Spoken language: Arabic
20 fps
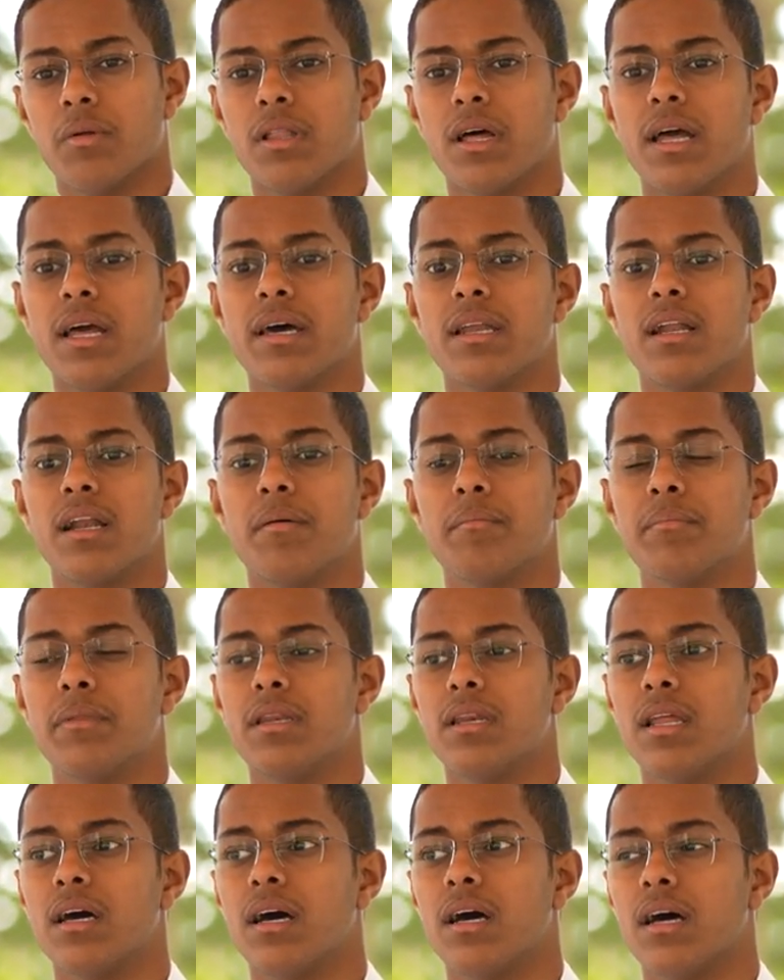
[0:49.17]
والله انا الحمد
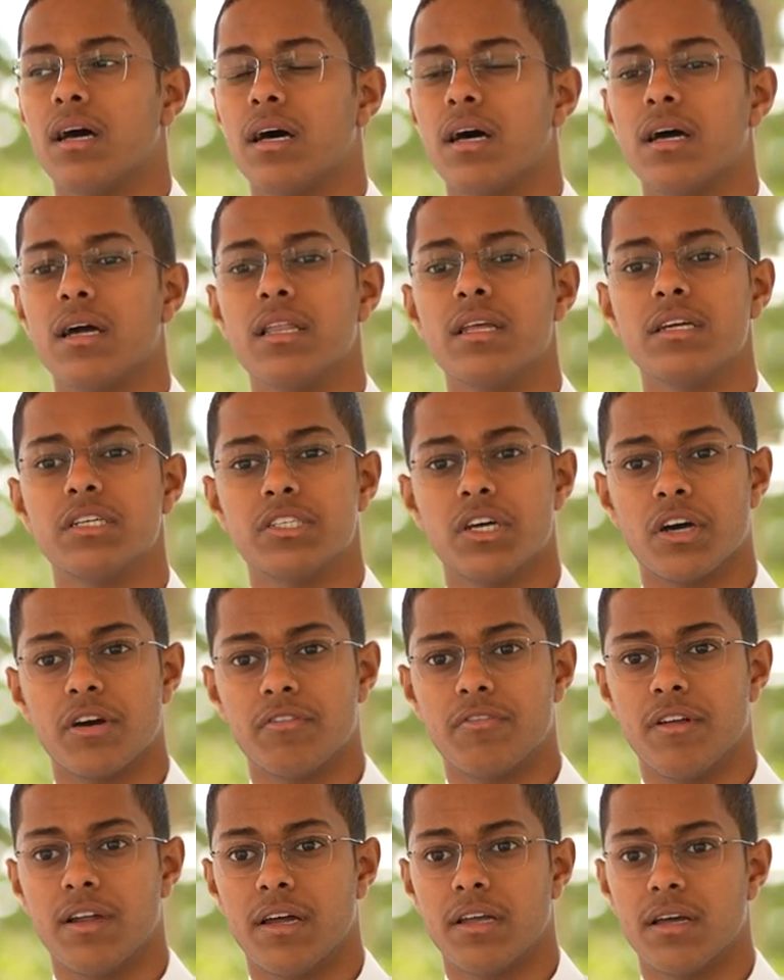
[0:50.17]
لله آه، لي
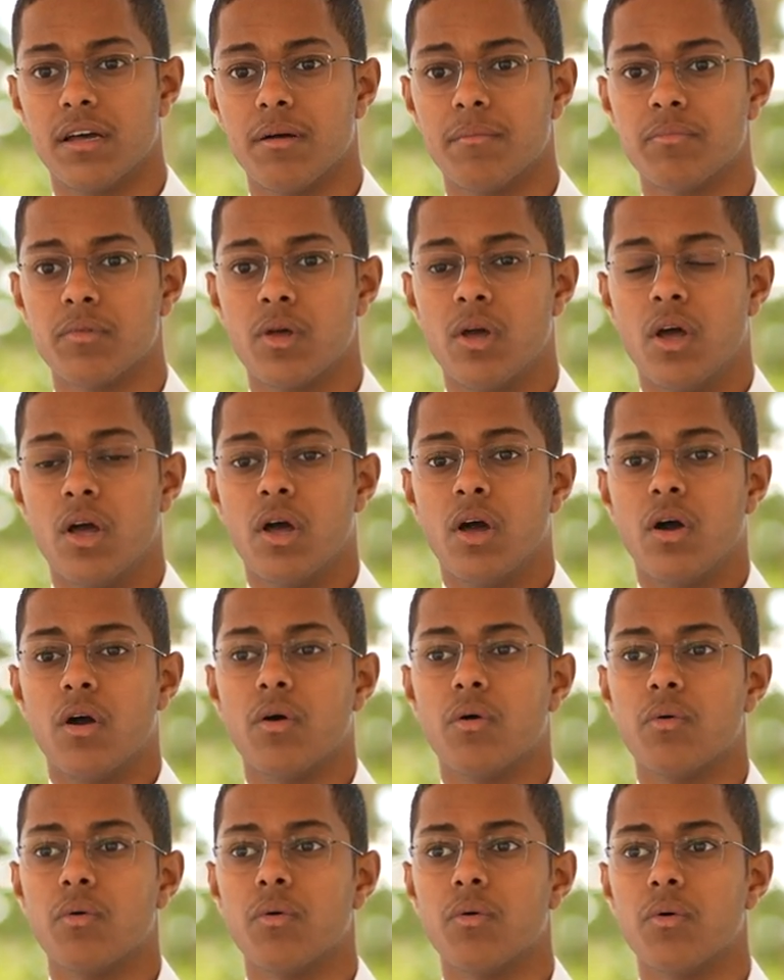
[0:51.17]
شغف الاحياء
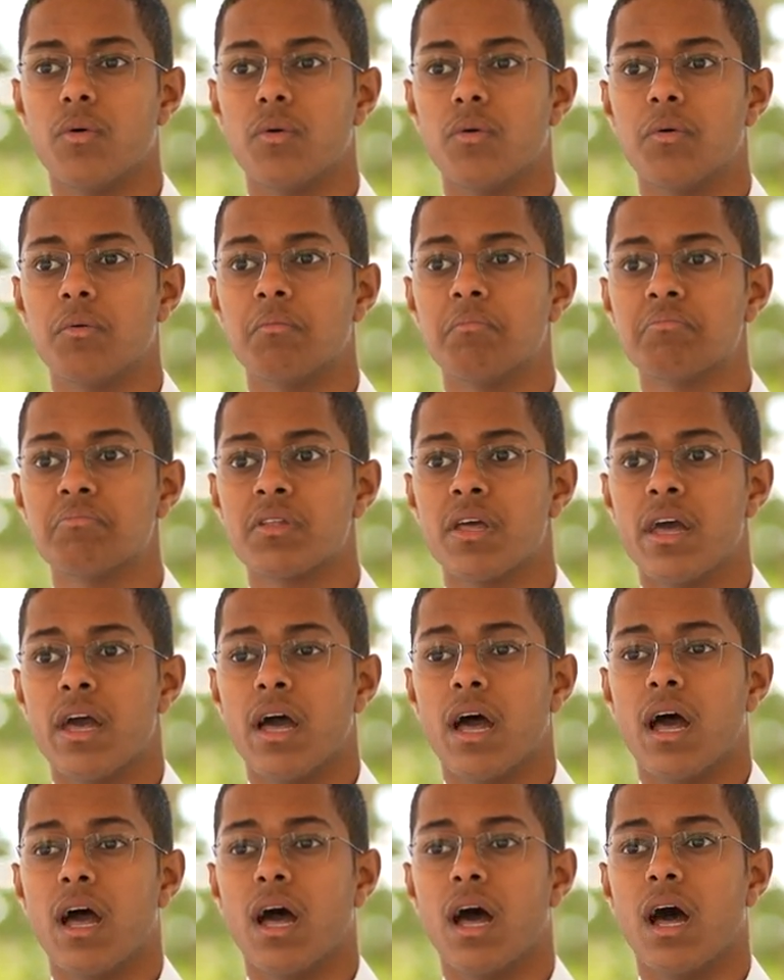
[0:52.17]

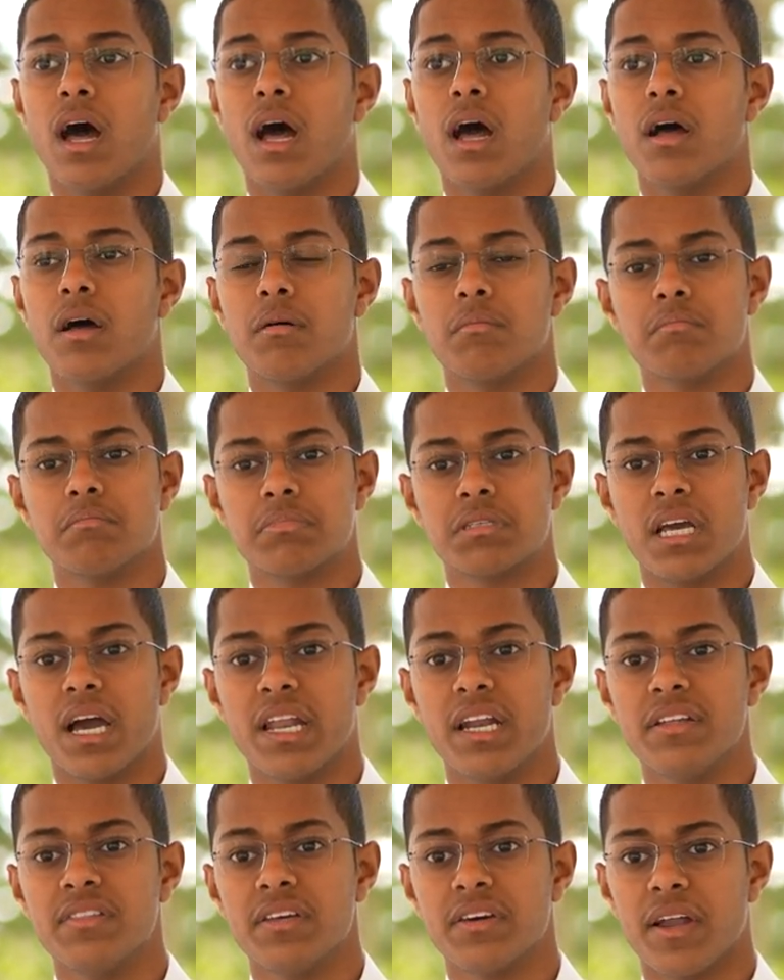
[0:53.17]

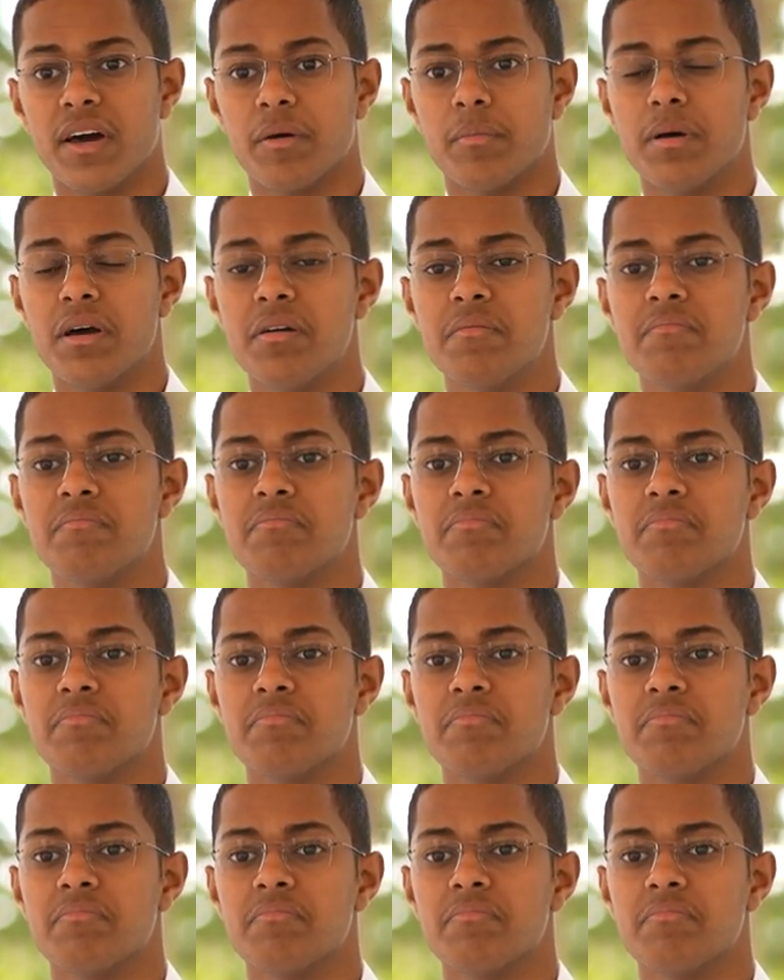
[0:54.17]
وكان عندي رغبه